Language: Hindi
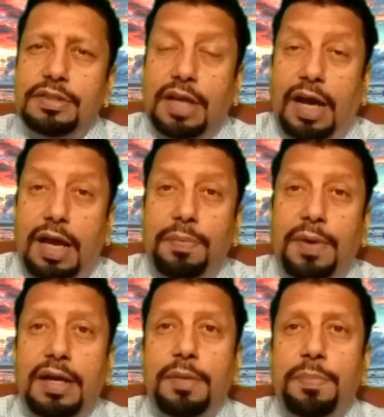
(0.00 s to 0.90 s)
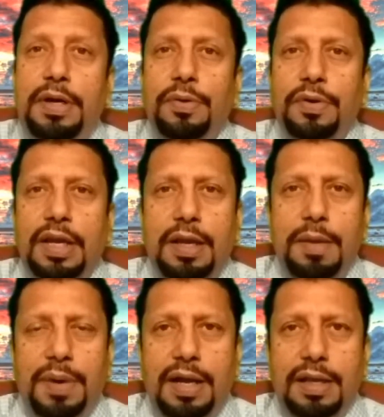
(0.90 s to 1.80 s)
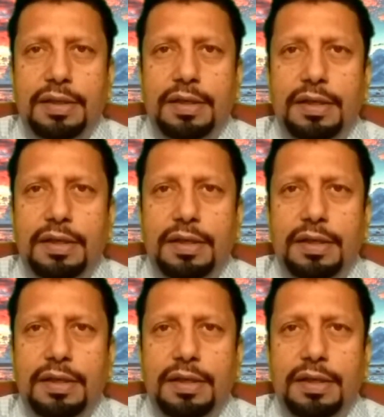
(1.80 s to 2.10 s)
चार बार रिपीट होने के बाद